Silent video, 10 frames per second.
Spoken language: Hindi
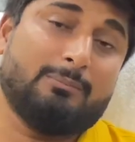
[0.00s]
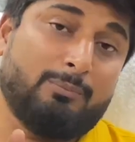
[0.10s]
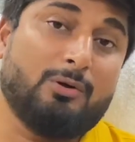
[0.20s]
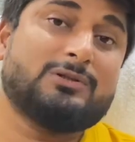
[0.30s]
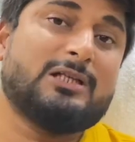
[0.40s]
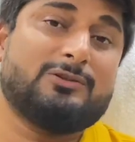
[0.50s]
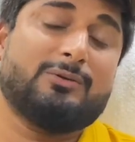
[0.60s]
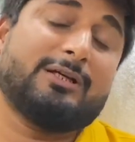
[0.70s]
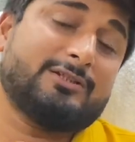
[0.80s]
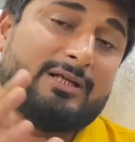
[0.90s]
बहुत जल्द जो है
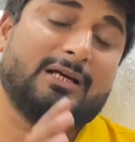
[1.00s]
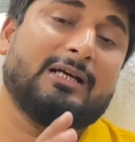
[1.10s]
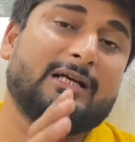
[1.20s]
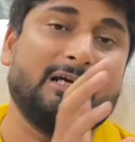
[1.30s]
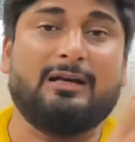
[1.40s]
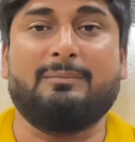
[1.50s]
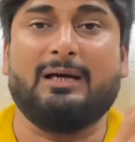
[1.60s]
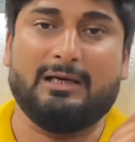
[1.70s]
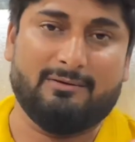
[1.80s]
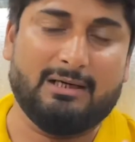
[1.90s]
कि शनिगन कंट्री में
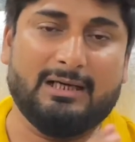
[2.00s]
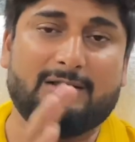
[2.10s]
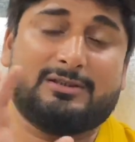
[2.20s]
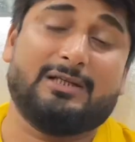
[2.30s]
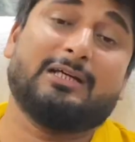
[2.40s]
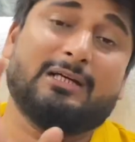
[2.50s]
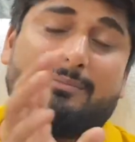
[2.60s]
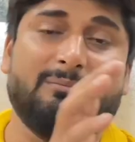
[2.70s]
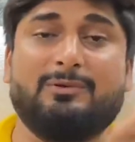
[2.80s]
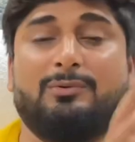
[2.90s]
आने वाला है शनिगन
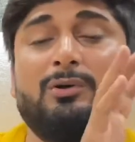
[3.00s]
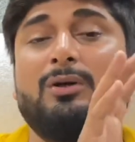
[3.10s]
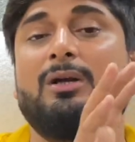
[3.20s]
में भी वो